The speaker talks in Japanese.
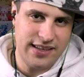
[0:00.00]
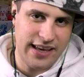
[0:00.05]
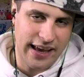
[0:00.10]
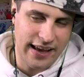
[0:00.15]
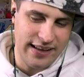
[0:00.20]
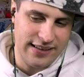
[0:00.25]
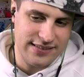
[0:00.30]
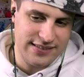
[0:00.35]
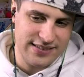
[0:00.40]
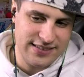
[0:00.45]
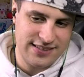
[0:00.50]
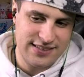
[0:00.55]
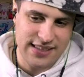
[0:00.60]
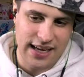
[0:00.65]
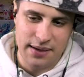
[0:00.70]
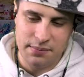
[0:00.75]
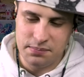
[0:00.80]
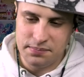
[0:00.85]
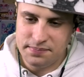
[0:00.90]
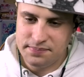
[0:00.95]
剣
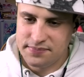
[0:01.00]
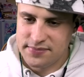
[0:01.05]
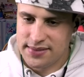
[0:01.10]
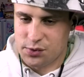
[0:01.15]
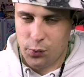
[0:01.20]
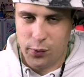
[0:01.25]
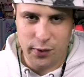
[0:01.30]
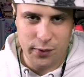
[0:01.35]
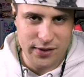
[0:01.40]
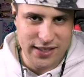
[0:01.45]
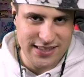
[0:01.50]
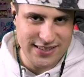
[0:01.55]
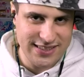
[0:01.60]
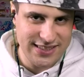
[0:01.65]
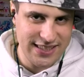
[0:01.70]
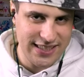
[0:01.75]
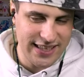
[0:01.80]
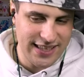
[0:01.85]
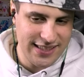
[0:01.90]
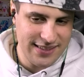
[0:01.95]
山そういう
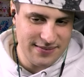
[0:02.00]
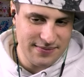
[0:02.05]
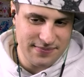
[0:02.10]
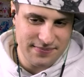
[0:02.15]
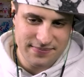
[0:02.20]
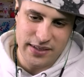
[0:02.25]
感じかな